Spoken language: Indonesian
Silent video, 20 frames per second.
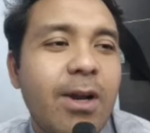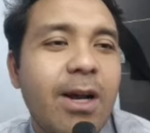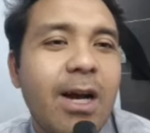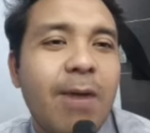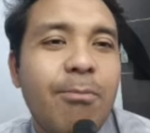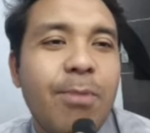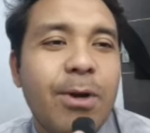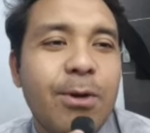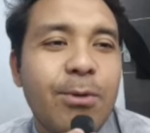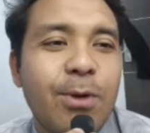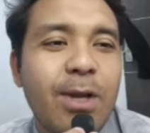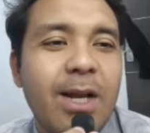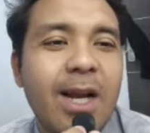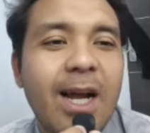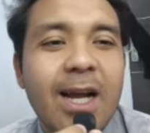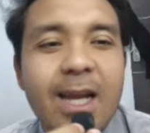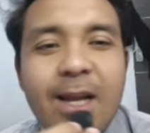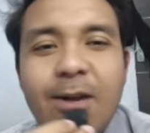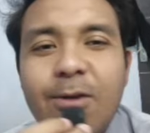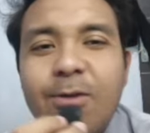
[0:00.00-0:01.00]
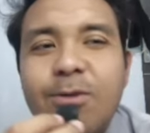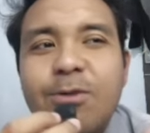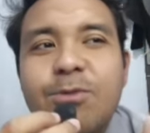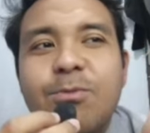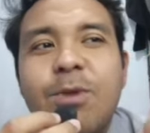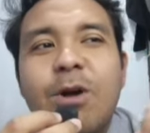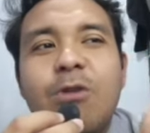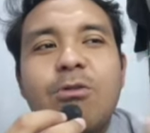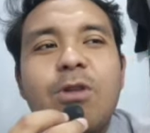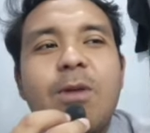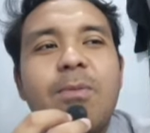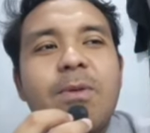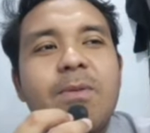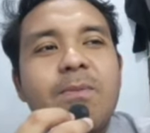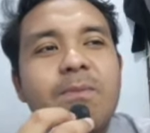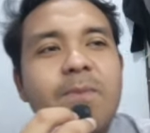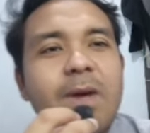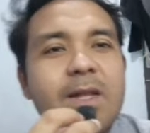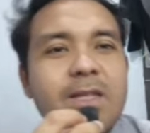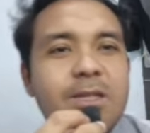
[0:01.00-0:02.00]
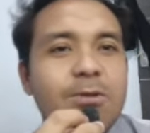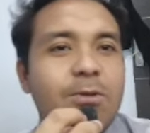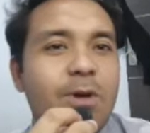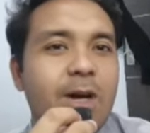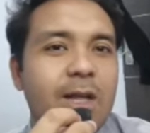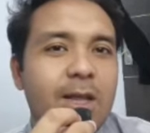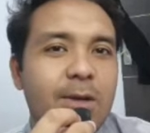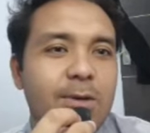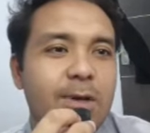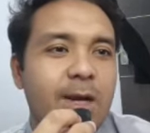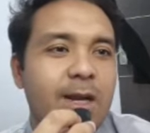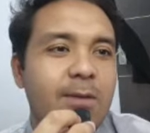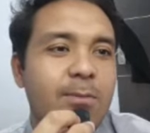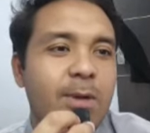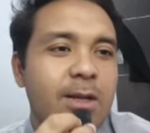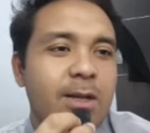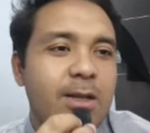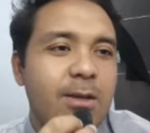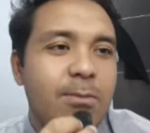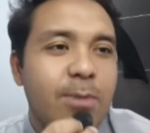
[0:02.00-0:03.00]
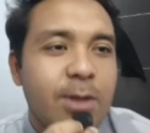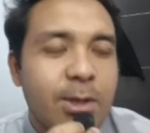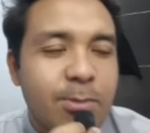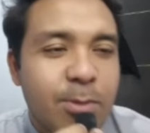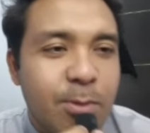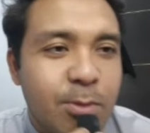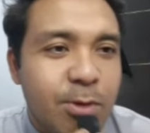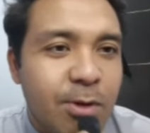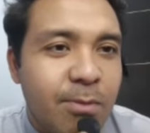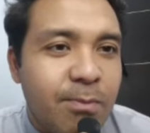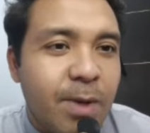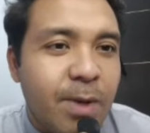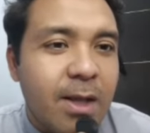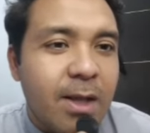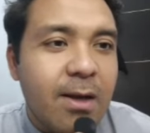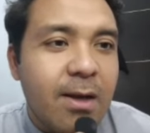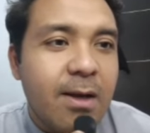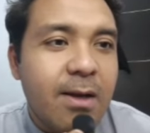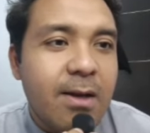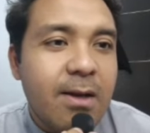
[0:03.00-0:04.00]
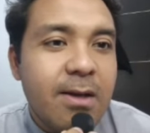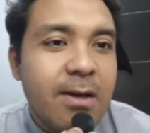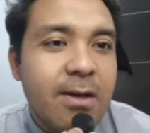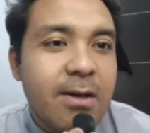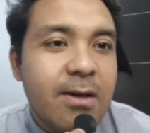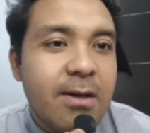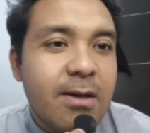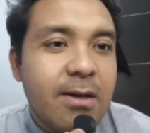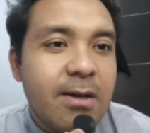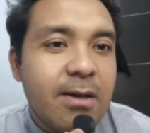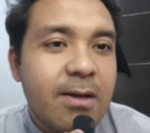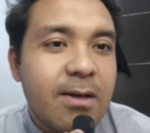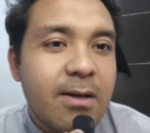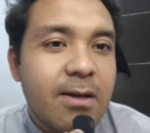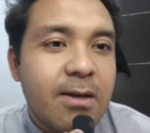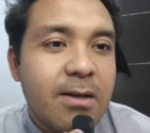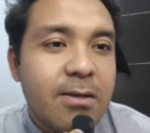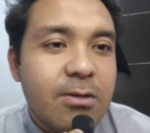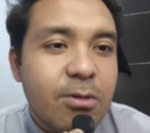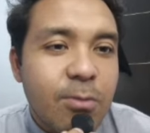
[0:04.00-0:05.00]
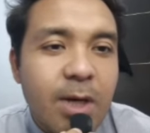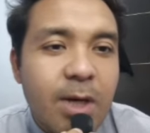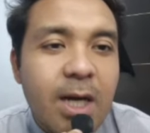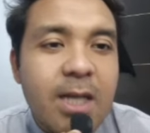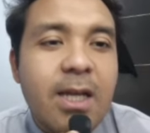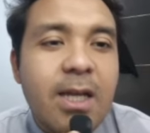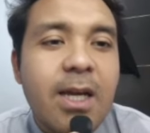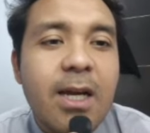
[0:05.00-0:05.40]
udah nggak peduli lagi loh baru dapat empat sih gue nggak tahu dari mana tiba-tiba punya empat coba gacha